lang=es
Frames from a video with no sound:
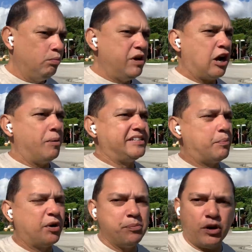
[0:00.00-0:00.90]
Voy a
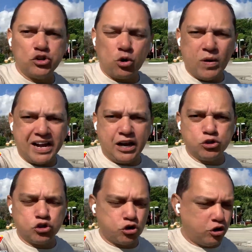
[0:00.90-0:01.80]
comenzar por el profesor Juan
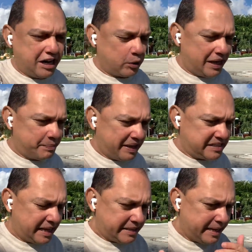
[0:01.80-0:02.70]
Carlos Osorio y la rueda de
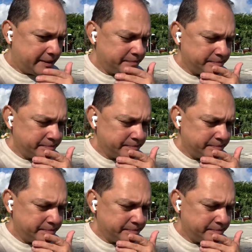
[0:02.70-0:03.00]
prensa de ayer.